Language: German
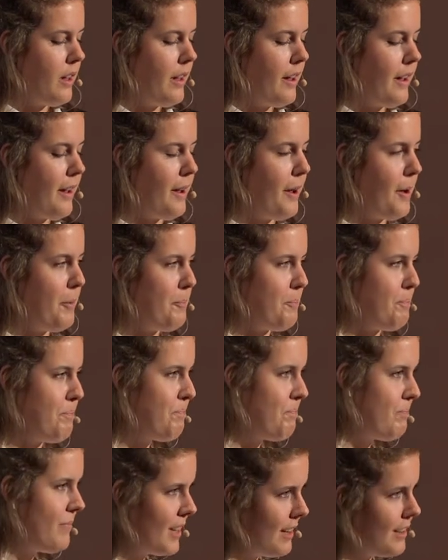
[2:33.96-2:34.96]
Ähm,
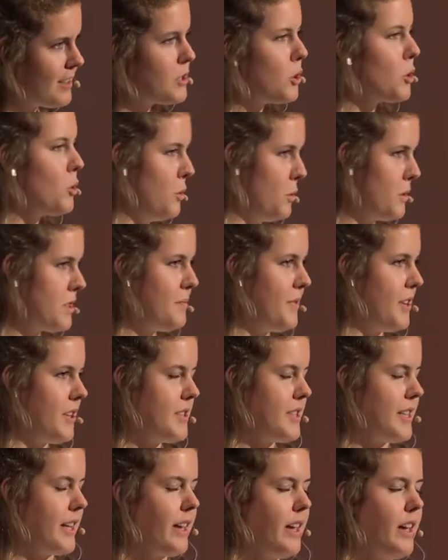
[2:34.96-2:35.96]
so
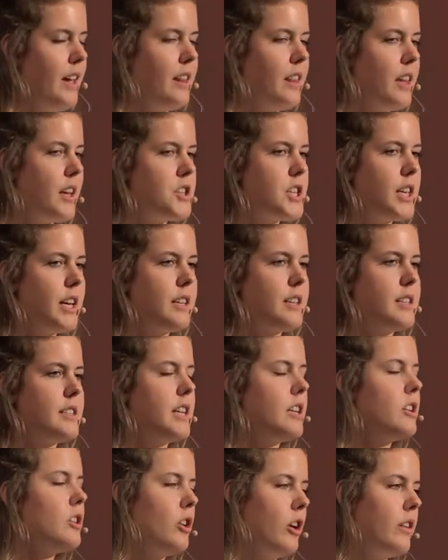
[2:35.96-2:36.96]
Kurzfassung. Die Geschichten
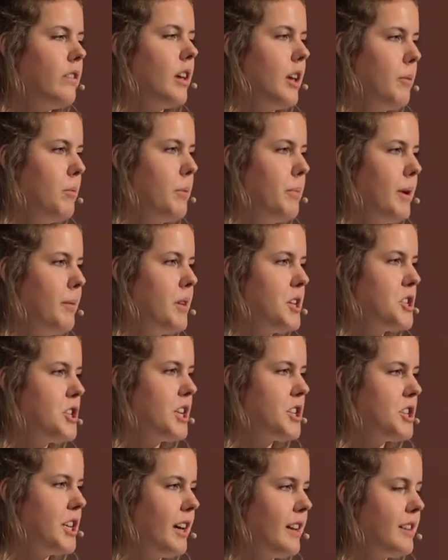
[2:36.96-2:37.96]
sind nicht immer biblische
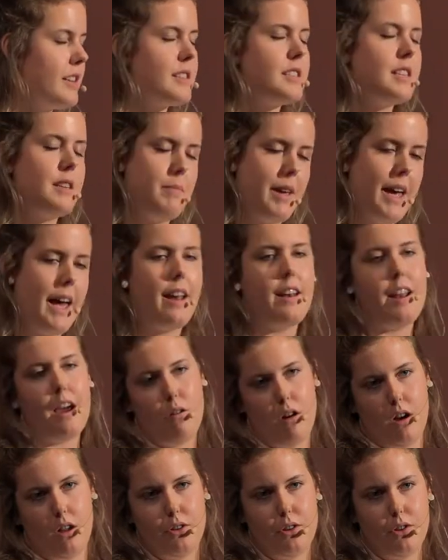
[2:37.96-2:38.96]
Geschichten gewesen, wir haben
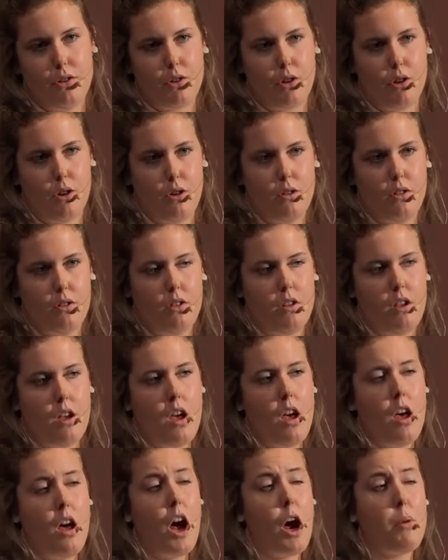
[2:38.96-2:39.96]
auch anders gehört,
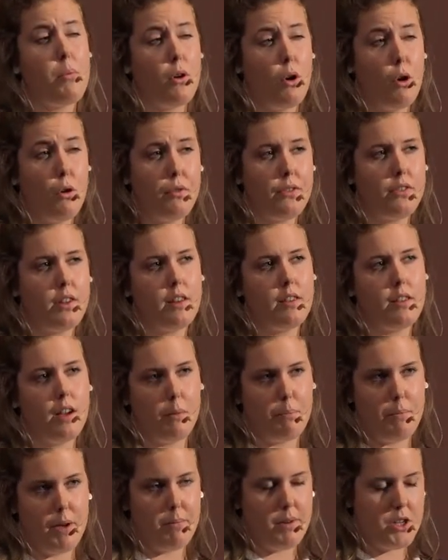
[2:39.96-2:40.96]
aber oft sind es
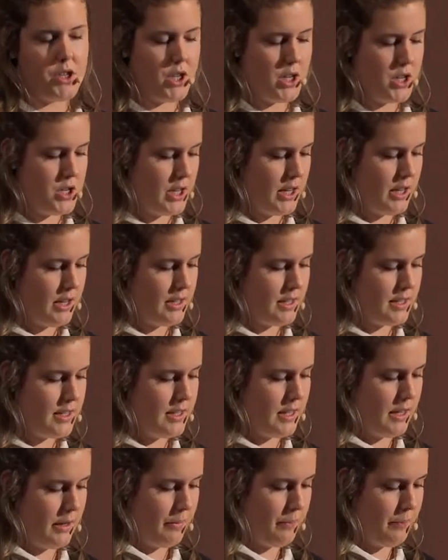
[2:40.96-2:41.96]
halt biblische Geschichten
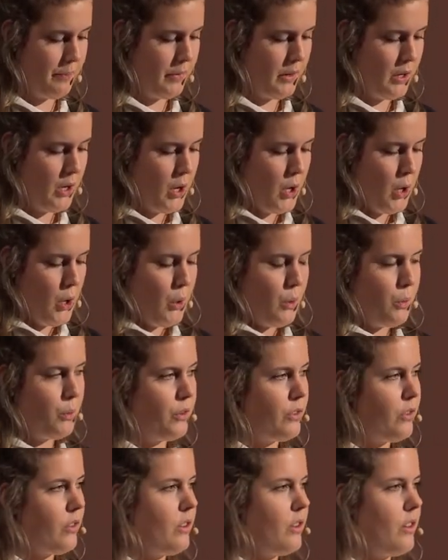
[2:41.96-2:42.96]
gewesen.
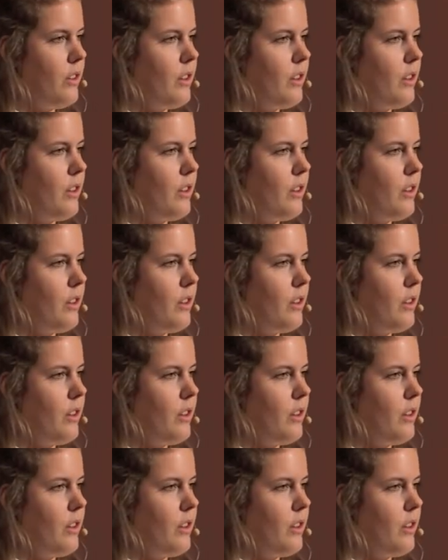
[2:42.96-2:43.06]
Und